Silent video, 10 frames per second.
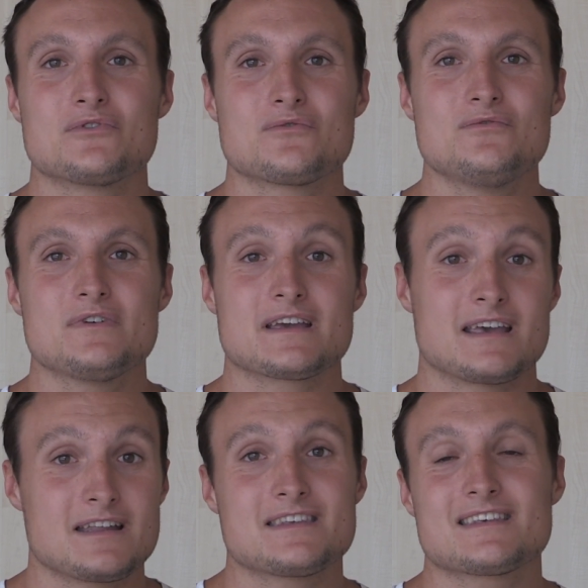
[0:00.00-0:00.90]
beaucoup et
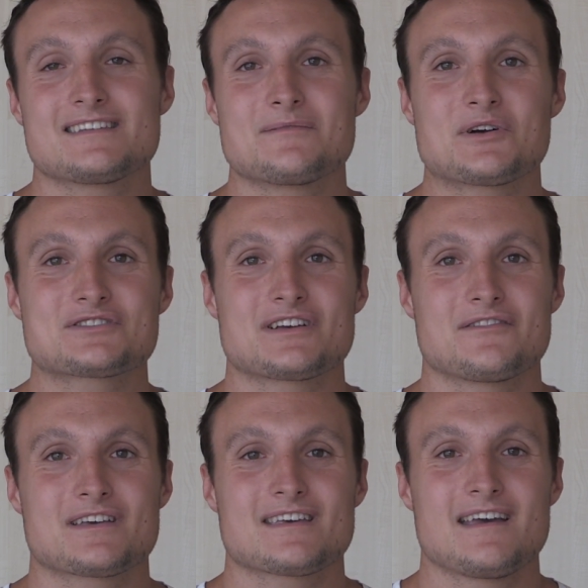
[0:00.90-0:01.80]
gagner des matchs
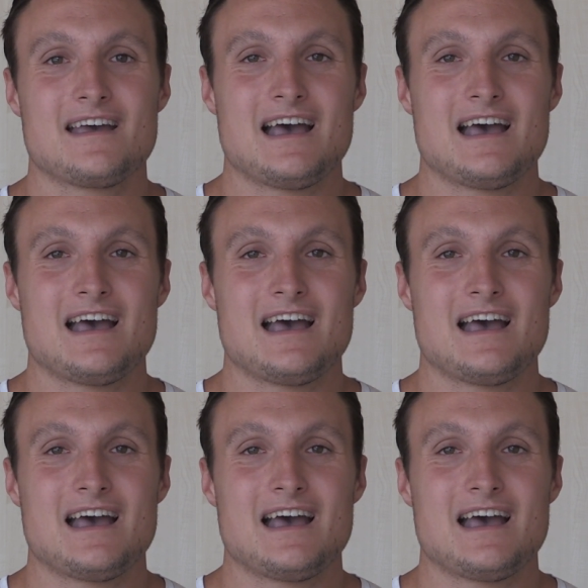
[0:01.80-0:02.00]
avec,